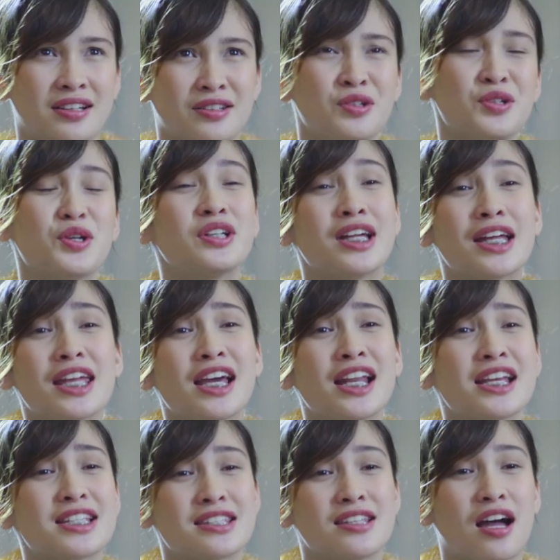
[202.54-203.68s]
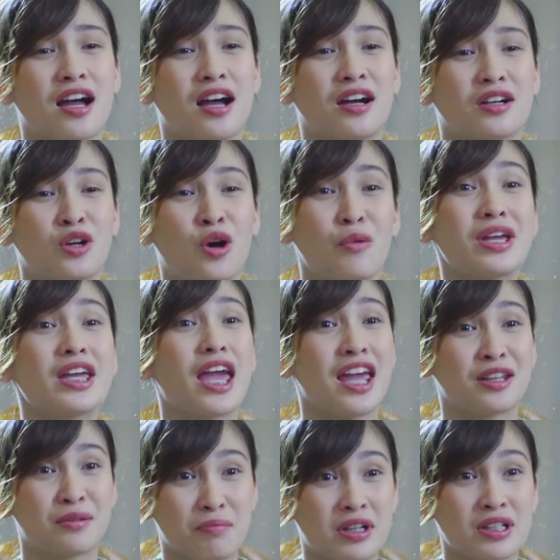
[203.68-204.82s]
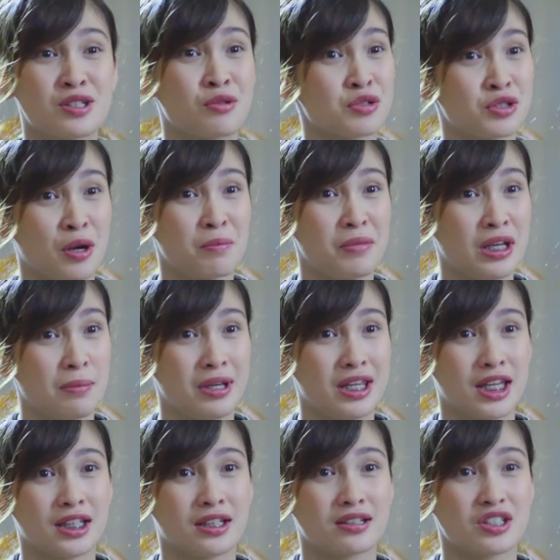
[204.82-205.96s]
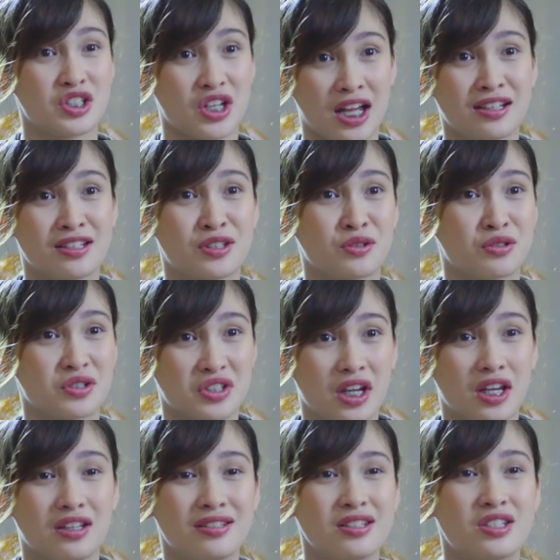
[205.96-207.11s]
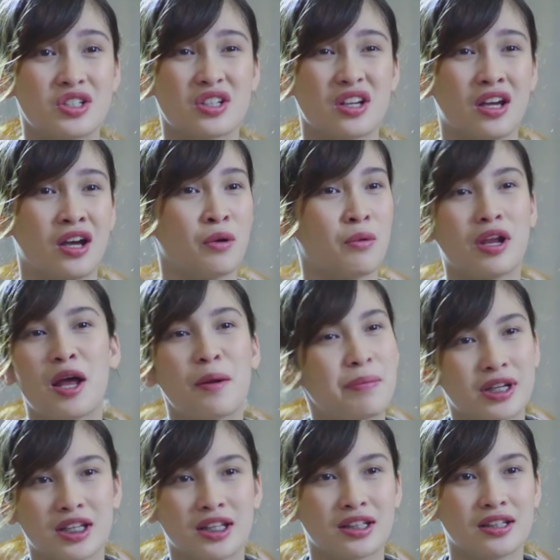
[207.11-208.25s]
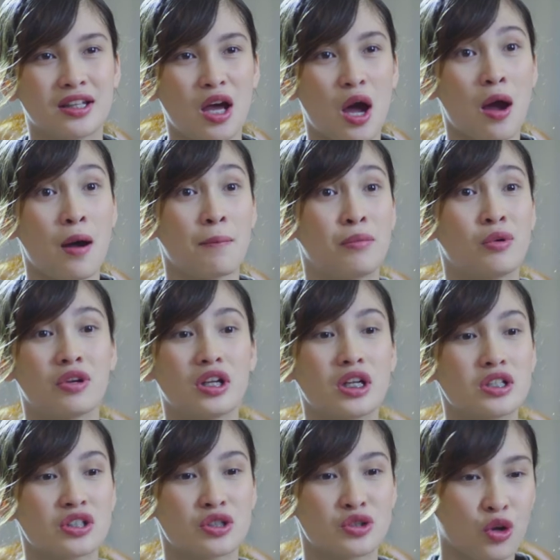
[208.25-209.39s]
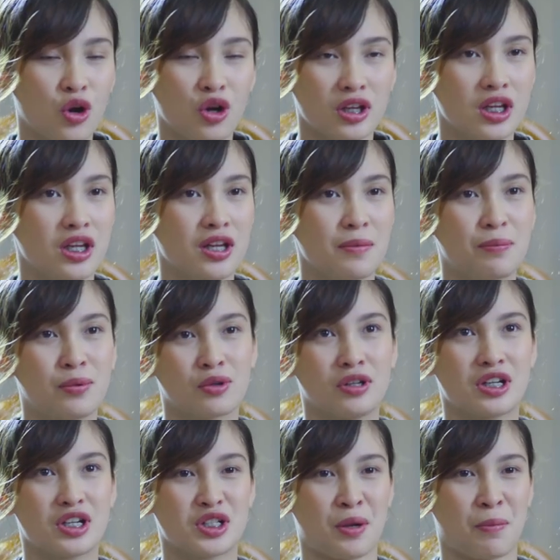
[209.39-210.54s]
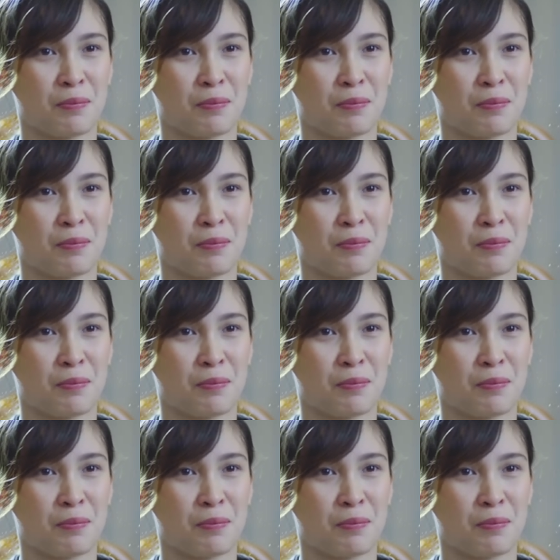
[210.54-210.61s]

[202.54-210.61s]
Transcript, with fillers: Doon ko na-realize na going eight months ko siyang binibigyan ng chance to change, wala pa rin. Puro lang siya sorry, puro lang siya